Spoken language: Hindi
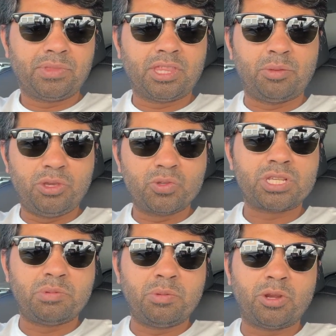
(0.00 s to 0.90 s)
तभी उस
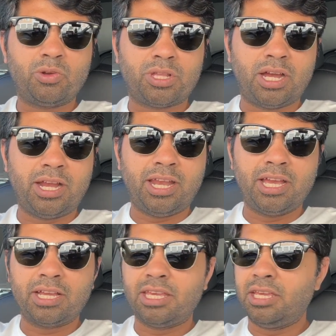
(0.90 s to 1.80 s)
समय मेरे को था
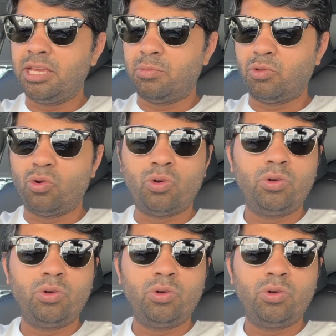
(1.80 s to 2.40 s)
आइडिया कि हमको